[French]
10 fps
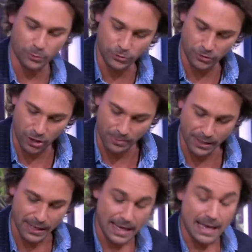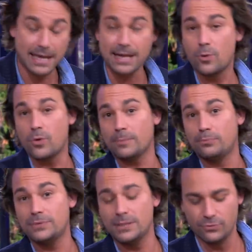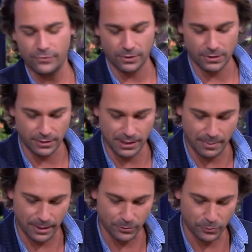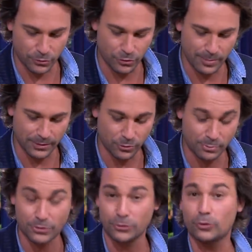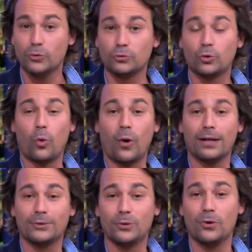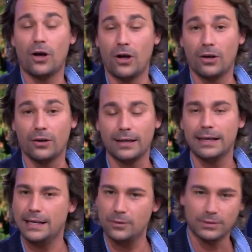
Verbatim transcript: du Rhum. Et quoi de plus émouvant qu'un départ de course de bateau, puisqu'entre le 3, 2, 1 et le